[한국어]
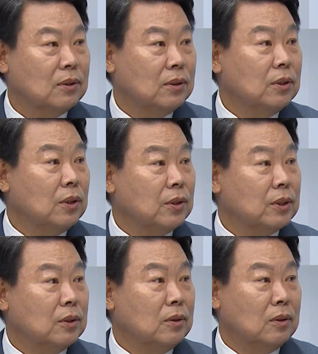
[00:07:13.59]
거를
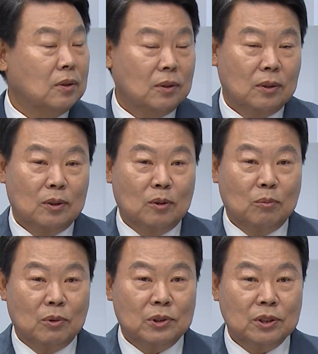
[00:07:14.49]
여기서
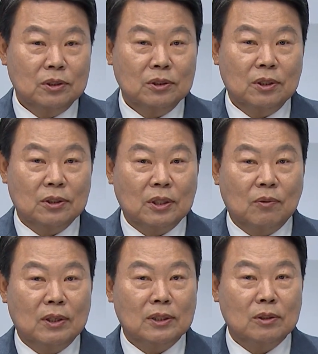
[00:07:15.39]
뭐
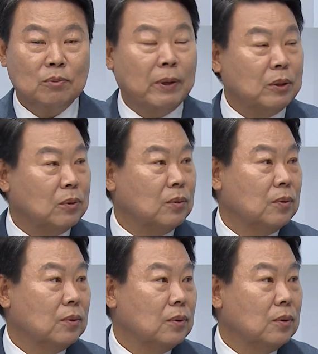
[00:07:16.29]
심근경색 환자도 바로 음.